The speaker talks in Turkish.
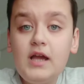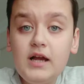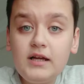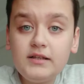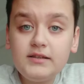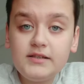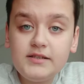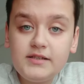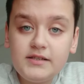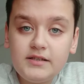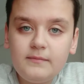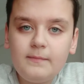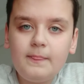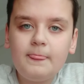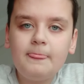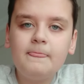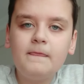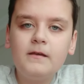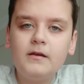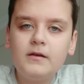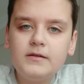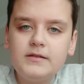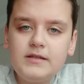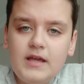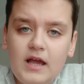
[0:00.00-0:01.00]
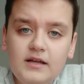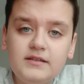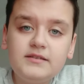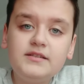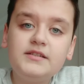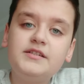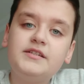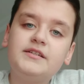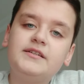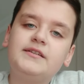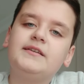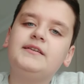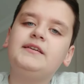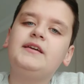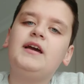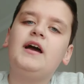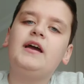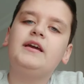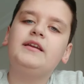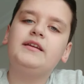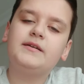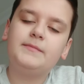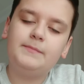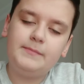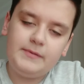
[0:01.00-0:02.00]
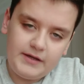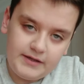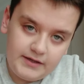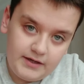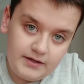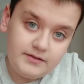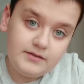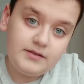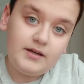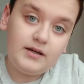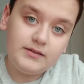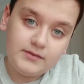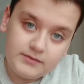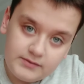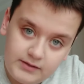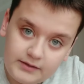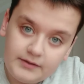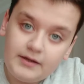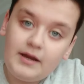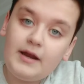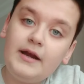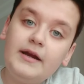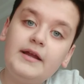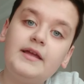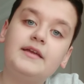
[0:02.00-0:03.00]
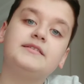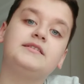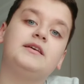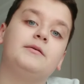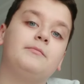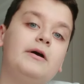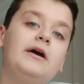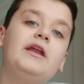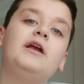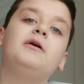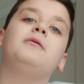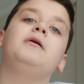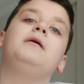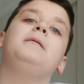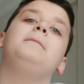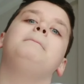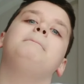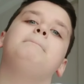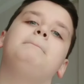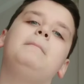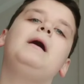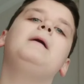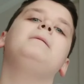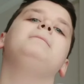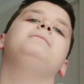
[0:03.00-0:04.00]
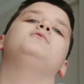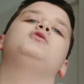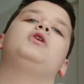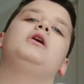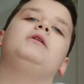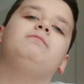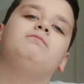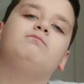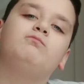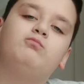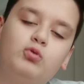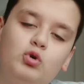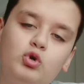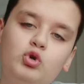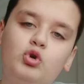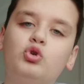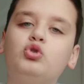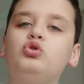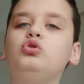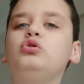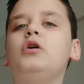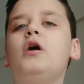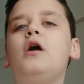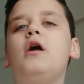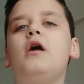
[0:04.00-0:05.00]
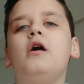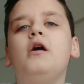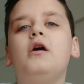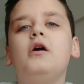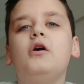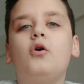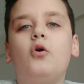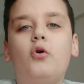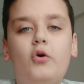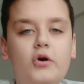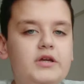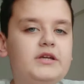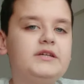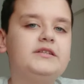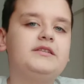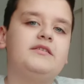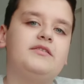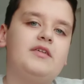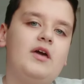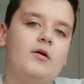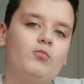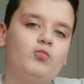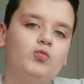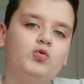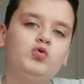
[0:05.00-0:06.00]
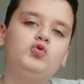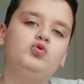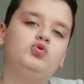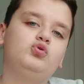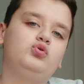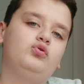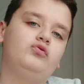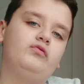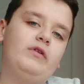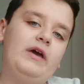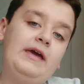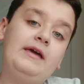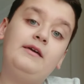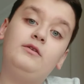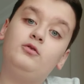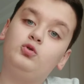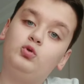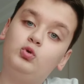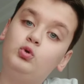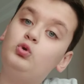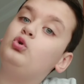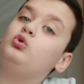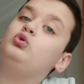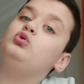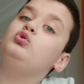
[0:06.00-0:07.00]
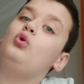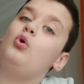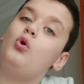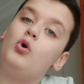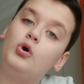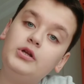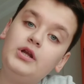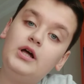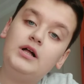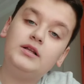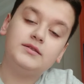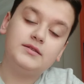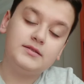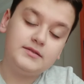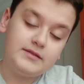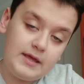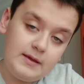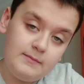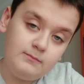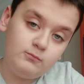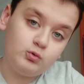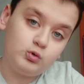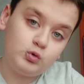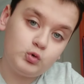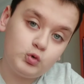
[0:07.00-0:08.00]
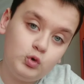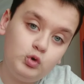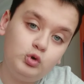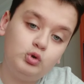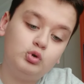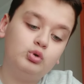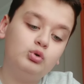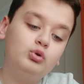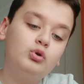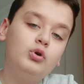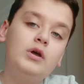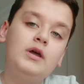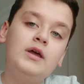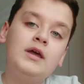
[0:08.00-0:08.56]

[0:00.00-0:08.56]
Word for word: Yaklaşık yaklaşık 2 aylık bir aranın ardından herkese merhaba. Ben Murat. Bugün 17 Temmuz ve dün 16 Temmuz günü